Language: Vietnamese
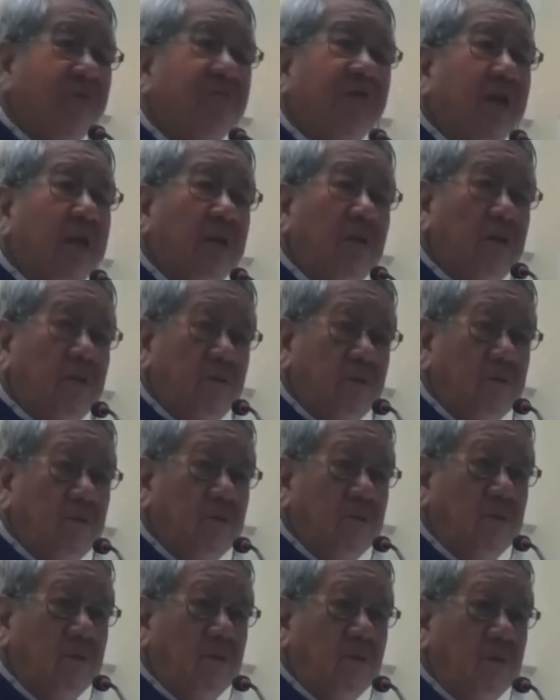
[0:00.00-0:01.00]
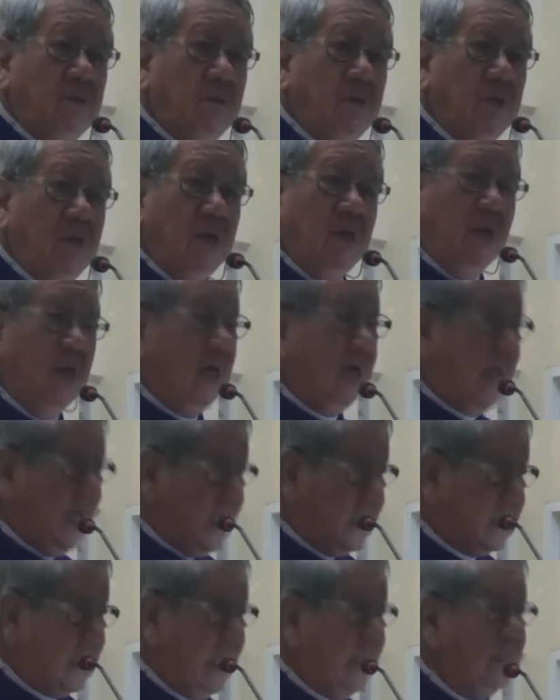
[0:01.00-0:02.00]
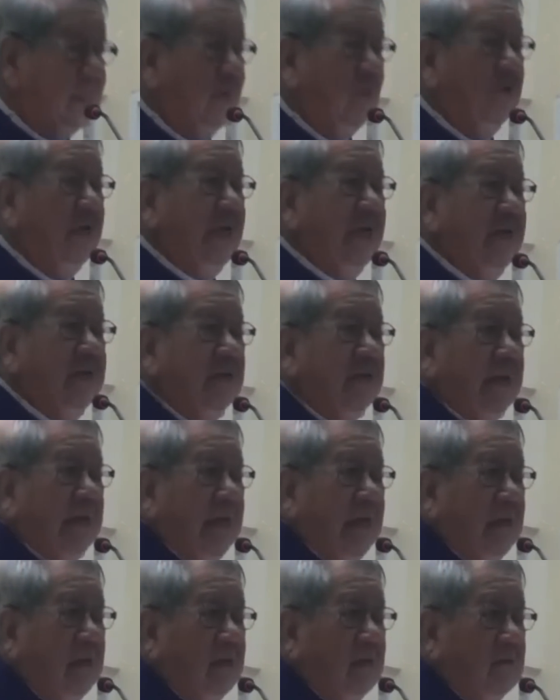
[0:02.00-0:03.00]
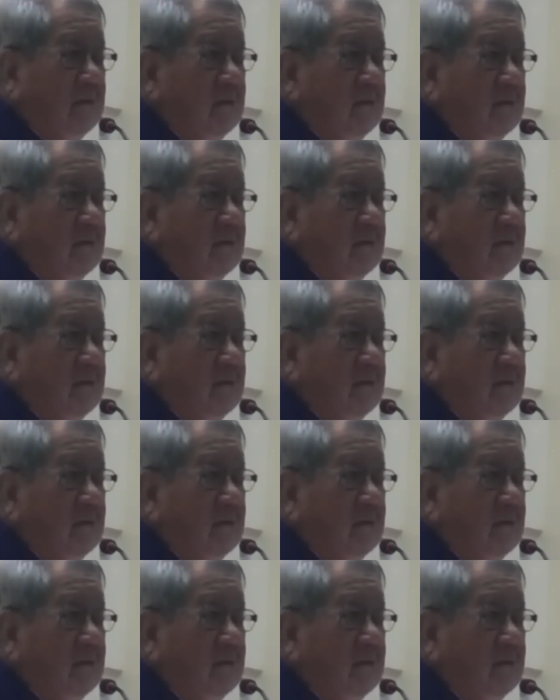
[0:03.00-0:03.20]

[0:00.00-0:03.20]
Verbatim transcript: mạch văn nữa. Cách dạy giáo lý như thế,